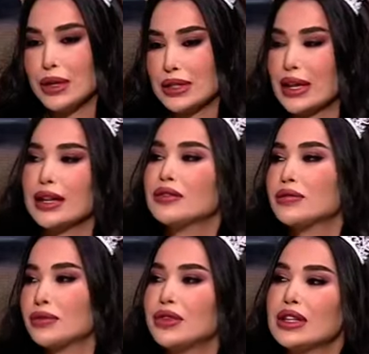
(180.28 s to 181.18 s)
بس انا
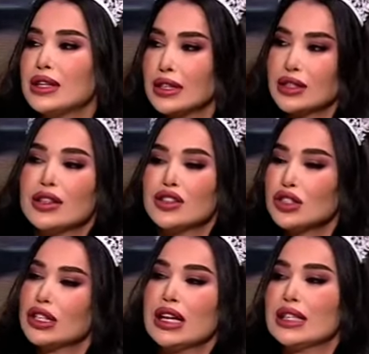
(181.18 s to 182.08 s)
فيني
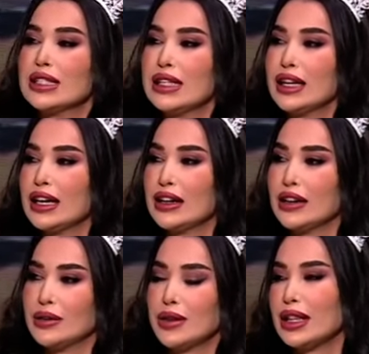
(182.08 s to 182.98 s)
نشط
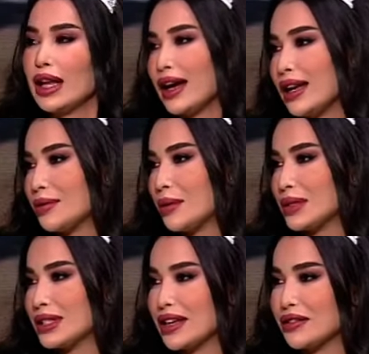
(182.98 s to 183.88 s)
هالسياحه يد لحالها ما
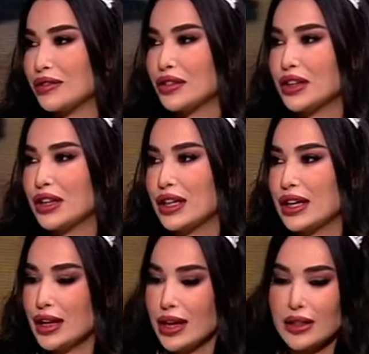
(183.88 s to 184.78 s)
بتزقف أي.
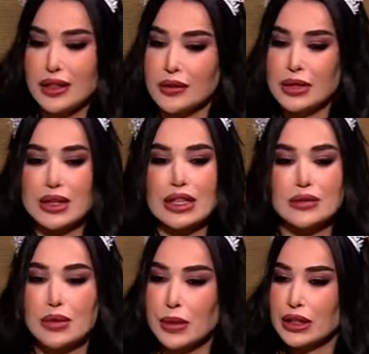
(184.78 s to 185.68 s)
انت اذا كنت
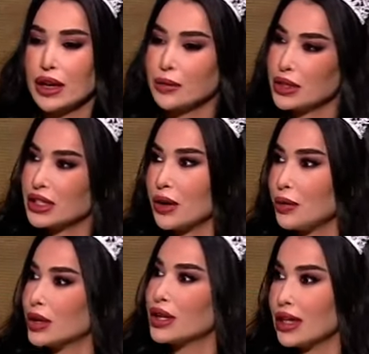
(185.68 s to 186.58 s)
بمطعم
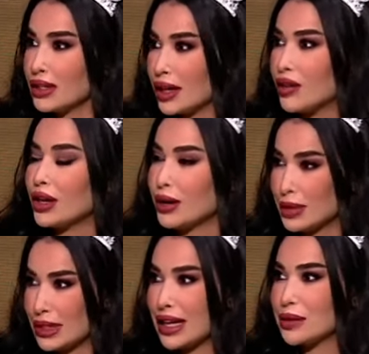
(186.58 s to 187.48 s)
بتصور يعني انت هون عم
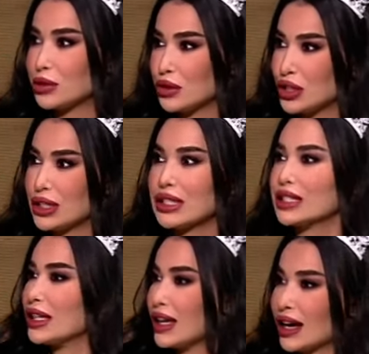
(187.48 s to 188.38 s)
بتساعد بتنشيط
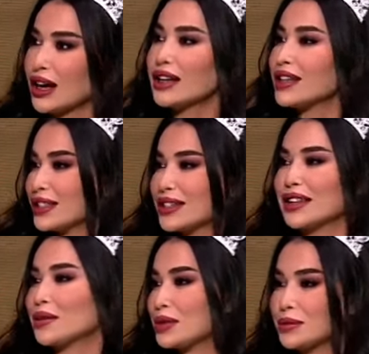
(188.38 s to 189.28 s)
السياحه انا اذا
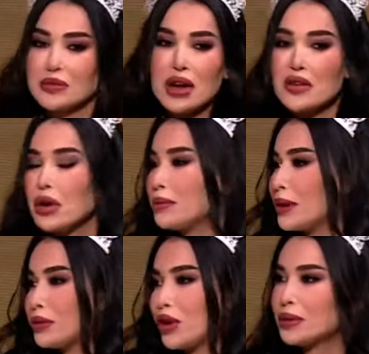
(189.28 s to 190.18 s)
كنت عم باي وين
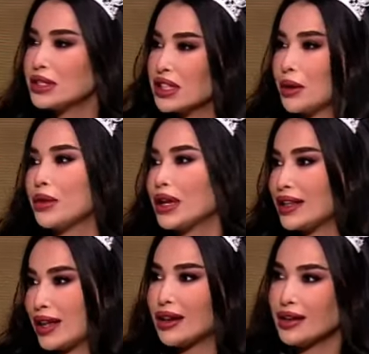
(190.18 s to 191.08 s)
ما بروح بتصور
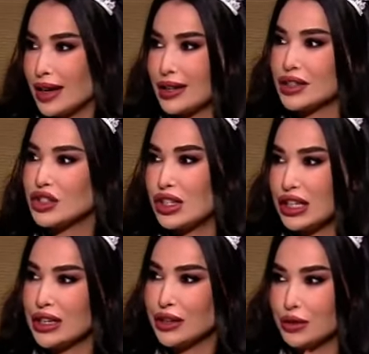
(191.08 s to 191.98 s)
هيدا هيدا
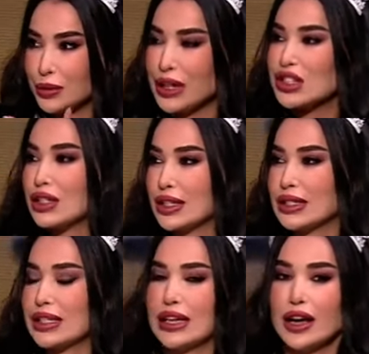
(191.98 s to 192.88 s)
الشيء انه بنشط
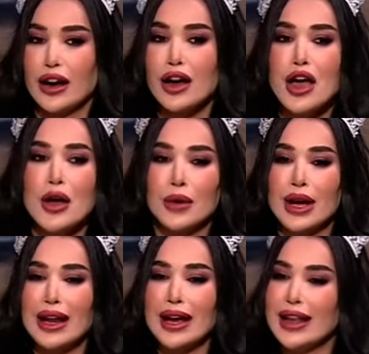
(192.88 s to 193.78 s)
السياحه صحيح.
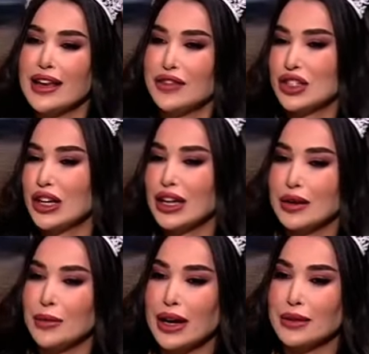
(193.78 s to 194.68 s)
وغير عن هيك في
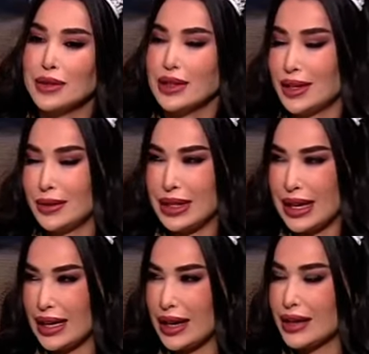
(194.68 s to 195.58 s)
شغله بعد بدي, بدي
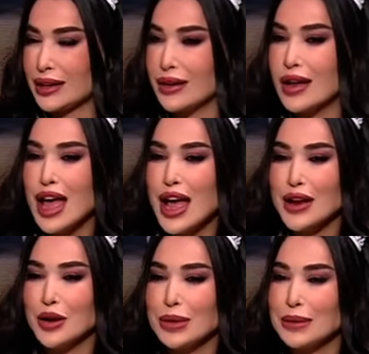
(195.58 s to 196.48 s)
احكي عنها
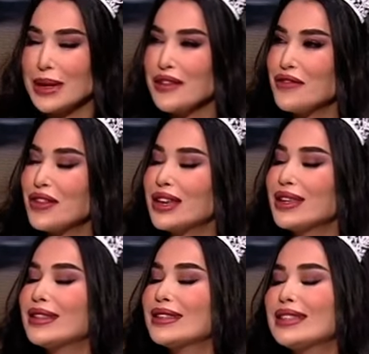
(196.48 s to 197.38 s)
انه بلبنان في
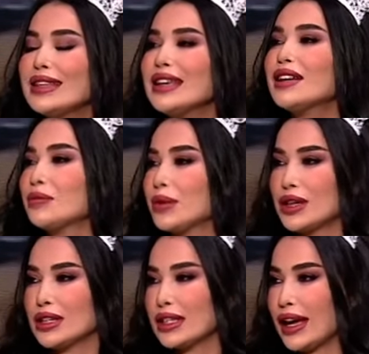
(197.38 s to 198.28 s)
كثير
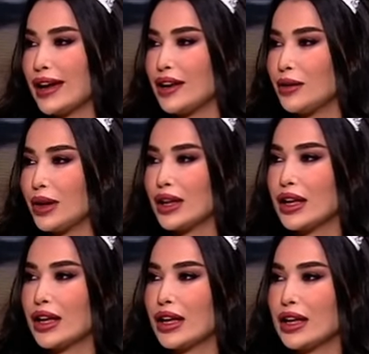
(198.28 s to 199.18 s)
مناطق حلوه
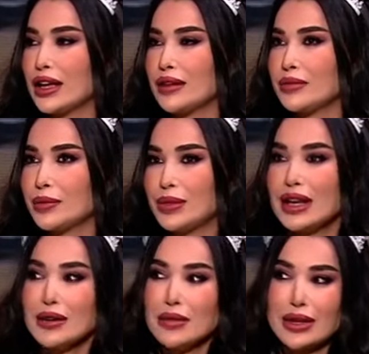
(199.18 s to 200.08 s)

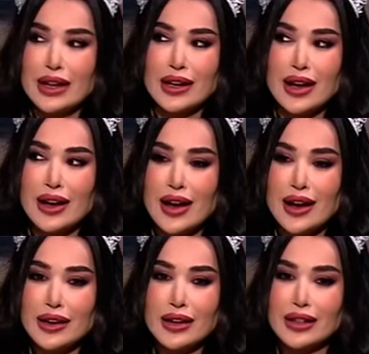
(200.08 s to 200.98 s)
نحن يعني
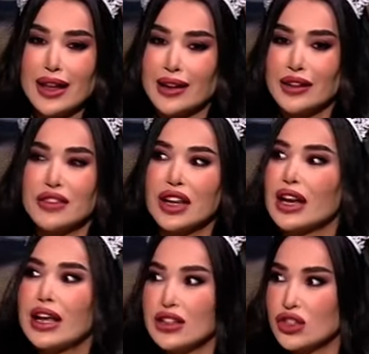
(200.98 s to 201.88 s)
انا تعرفت
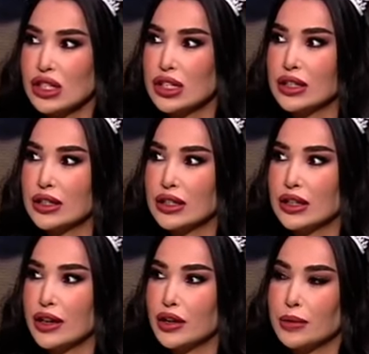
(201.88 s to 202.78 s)
عليها جديد
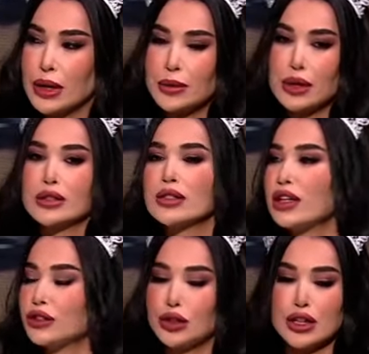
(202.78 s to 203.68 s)
انه بلا ما
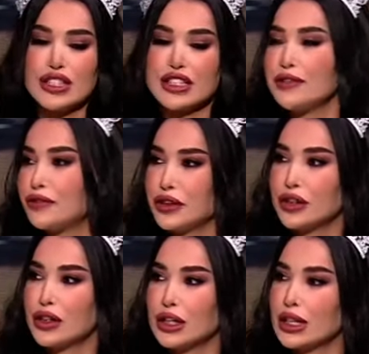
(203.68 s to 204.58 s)
نروح نسافر
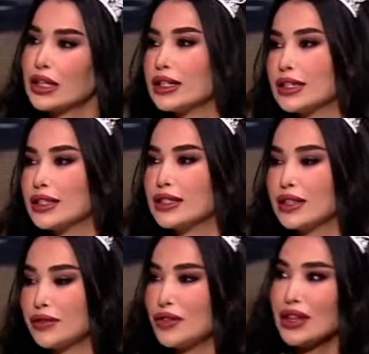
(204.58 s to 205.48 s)
لا تعطيك
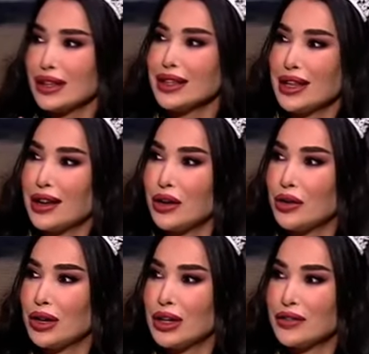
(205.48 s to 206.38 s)
نسافر فينا نطلع
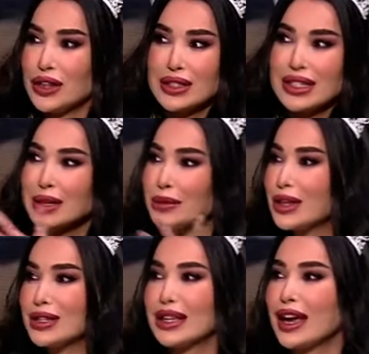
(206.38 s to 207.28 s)
لهون في كثير
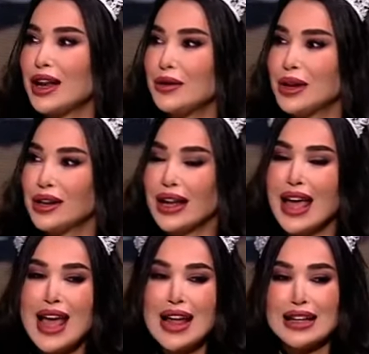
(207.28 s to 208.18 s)
مناطق حلوه
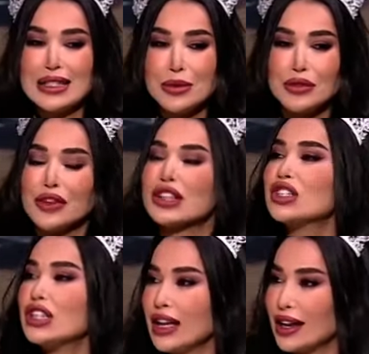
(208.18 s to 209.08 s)
لازم
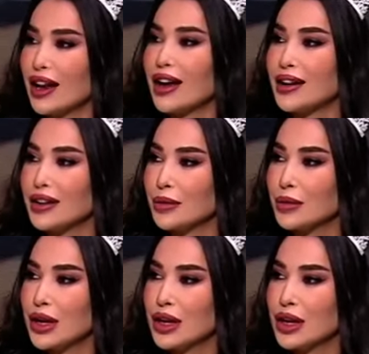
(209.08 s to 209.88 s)
نفرجيها للعالم